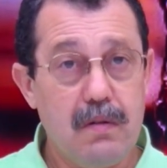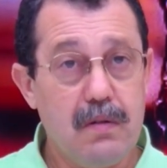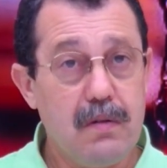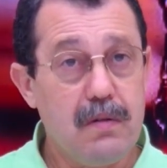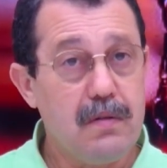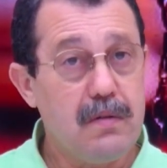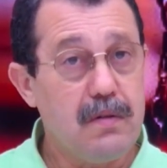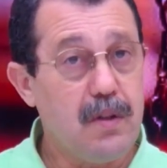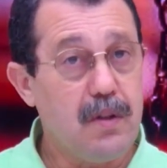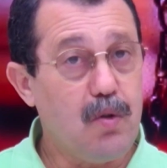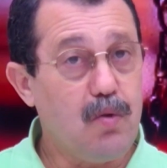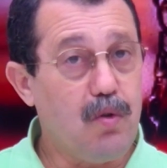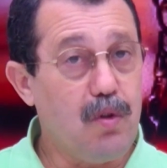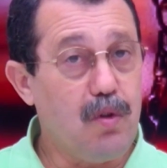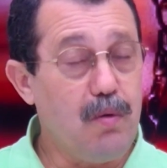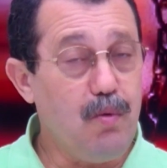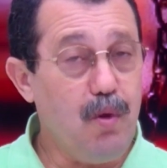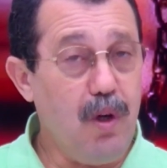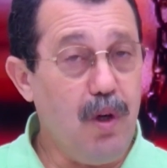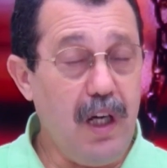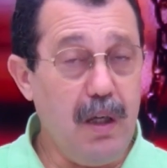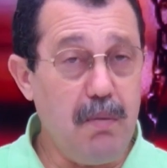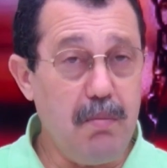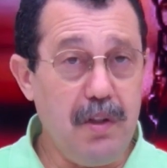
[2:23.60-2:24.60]
تيكون
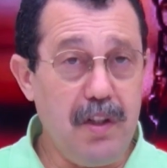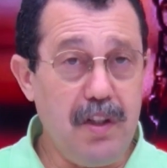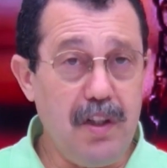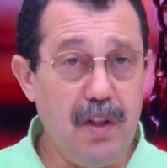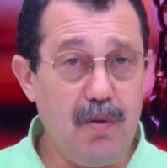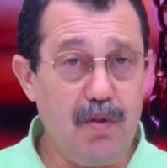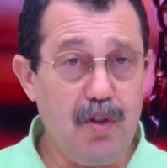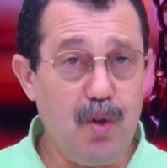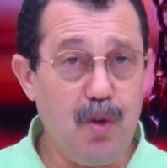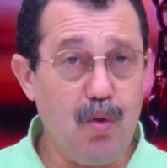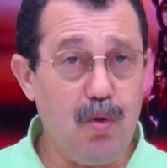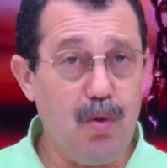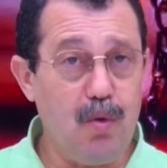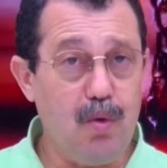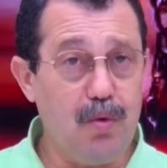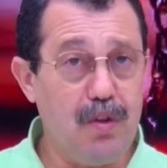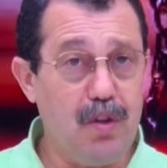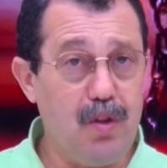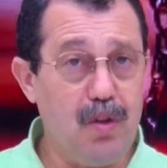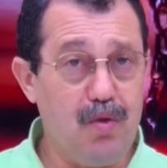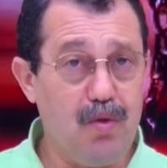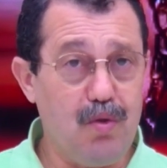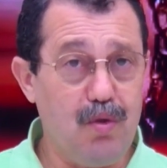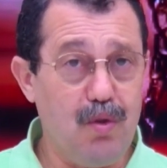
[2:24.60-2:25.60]
المحامي ديالو تيقول
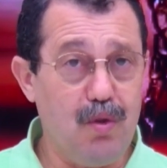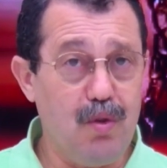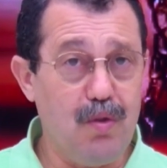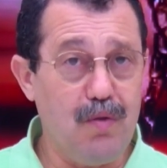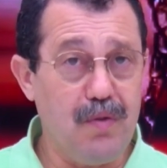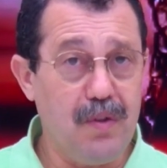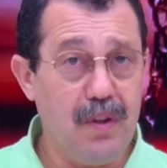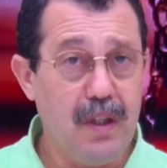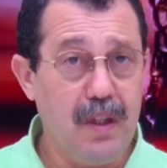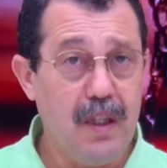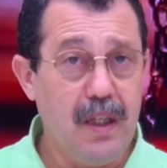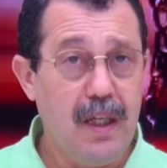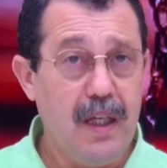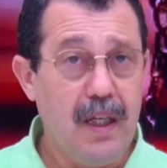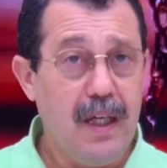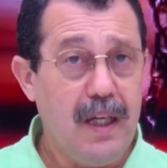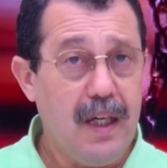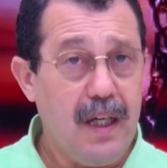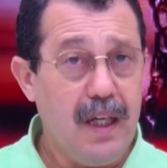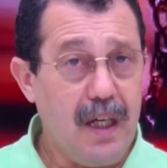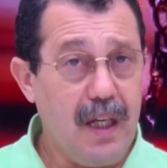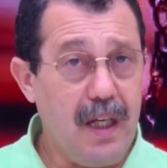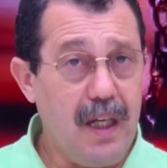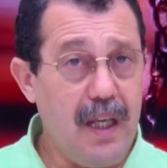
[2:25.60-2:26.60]
ودي شوف
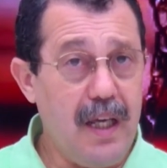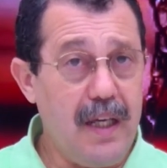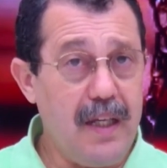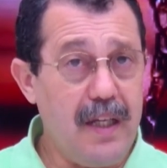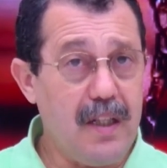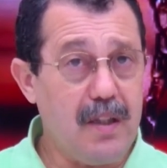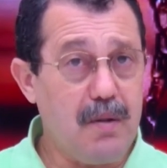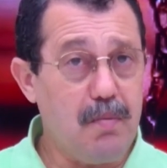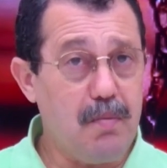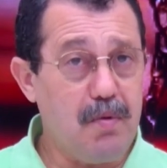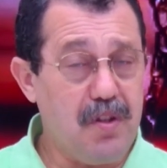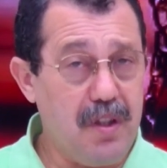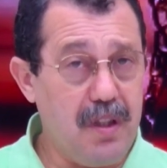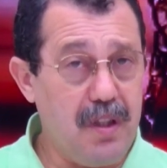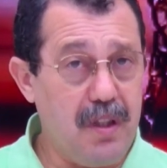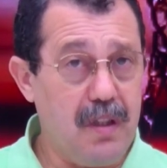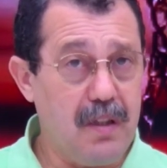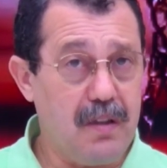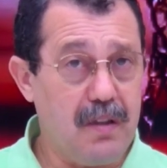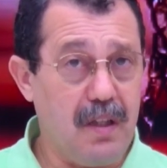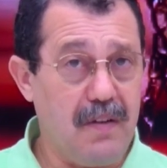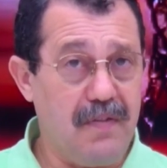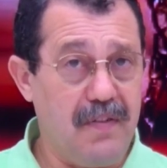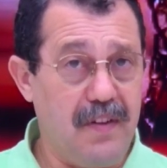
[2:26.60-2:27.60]
خليها هي
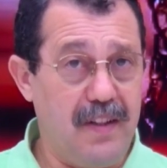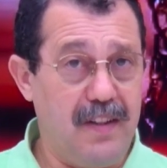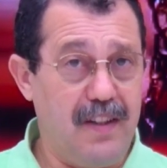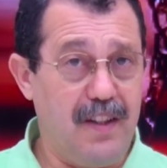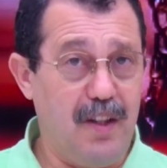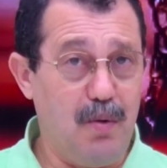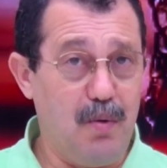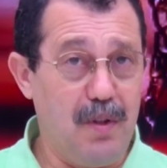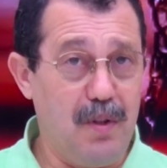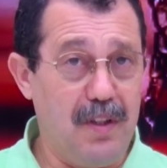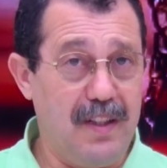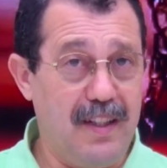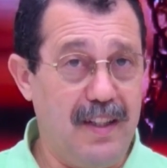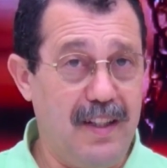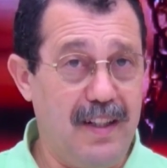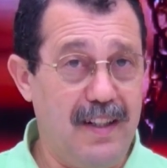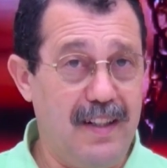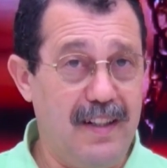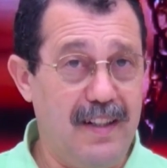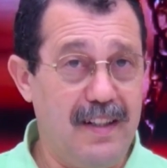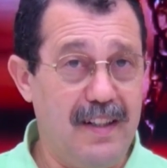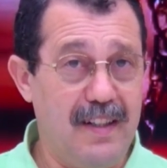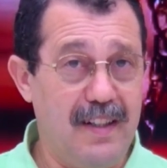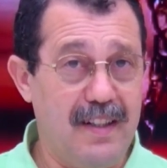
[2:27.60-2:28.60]
تمشي ترفع الدعوه
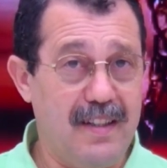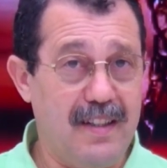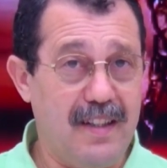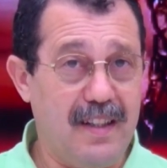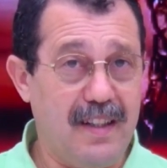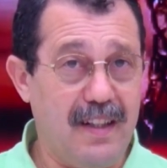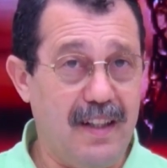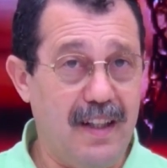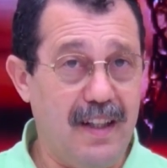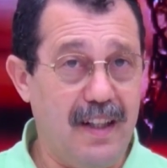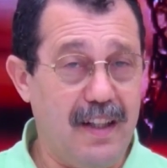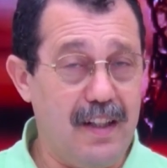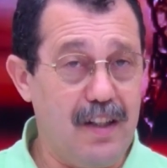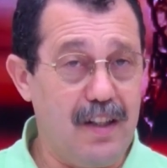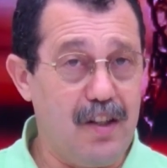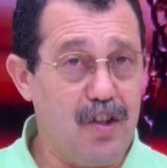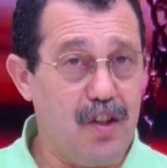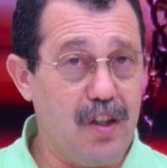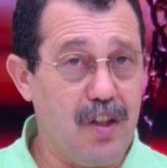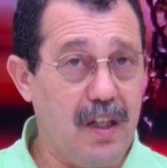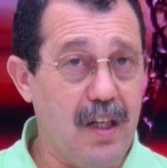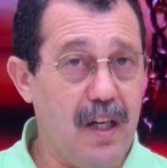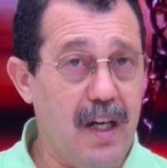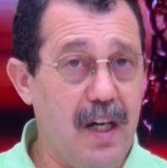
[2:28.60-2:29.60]
ديال التطليق
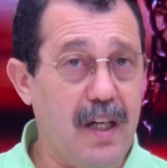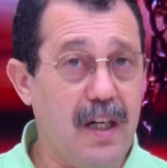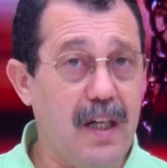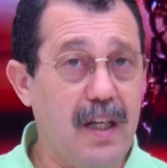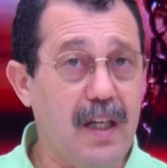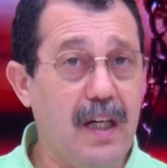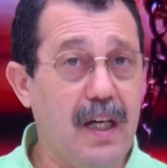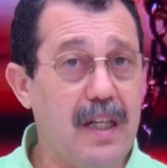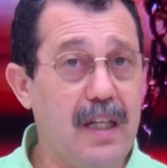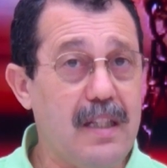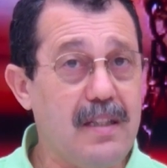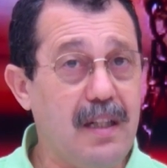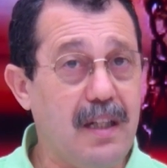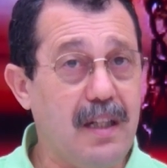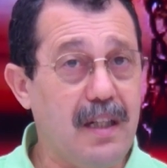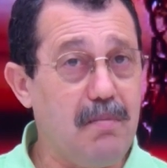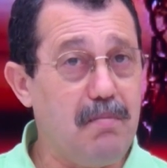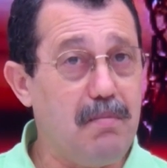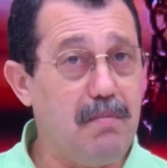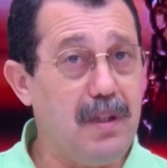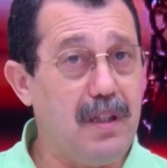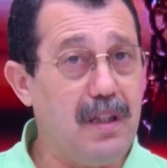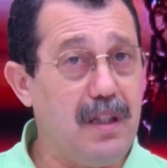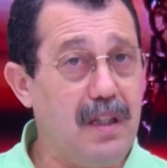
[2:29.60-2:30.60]
الشقاق راه
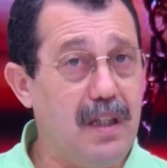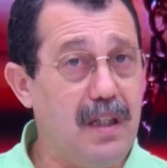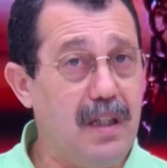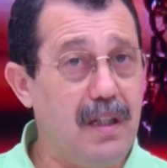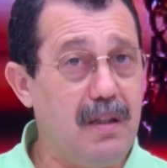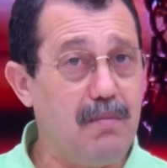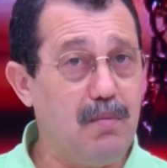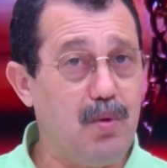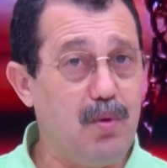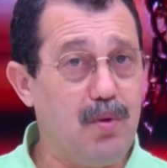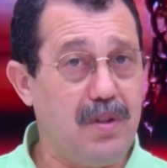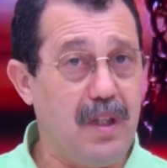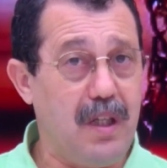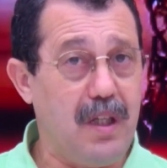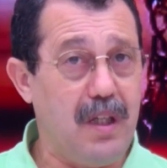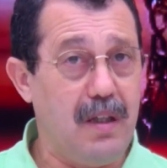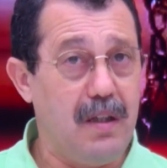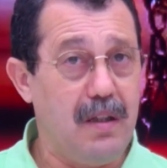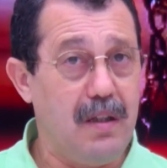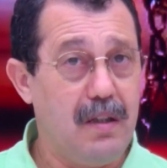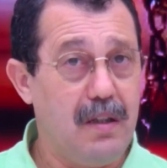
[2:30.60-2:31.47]
غتحرم من المتعه